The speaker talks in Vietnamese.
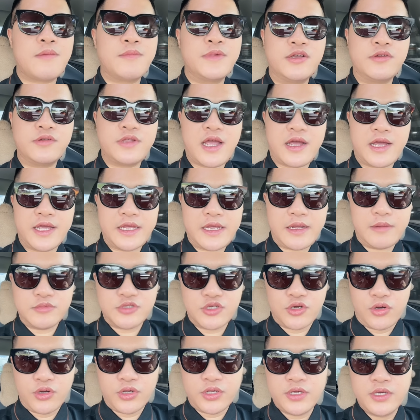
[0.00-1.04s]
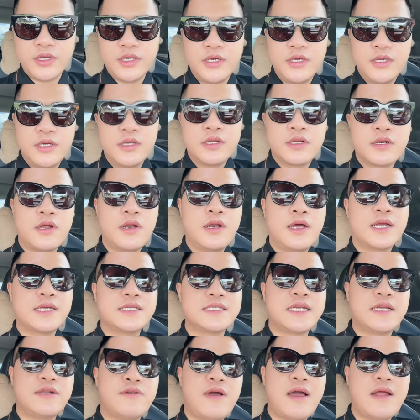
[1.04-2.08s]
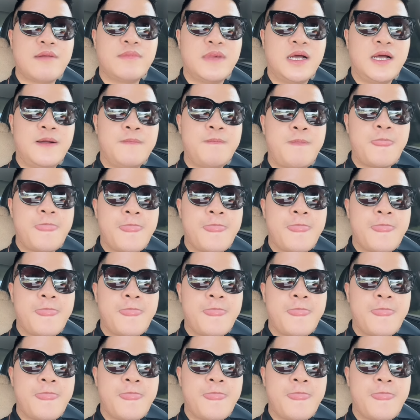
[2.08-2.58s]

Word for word: mình có nhắc anh em rồi. Đó là cái giai đoạn mà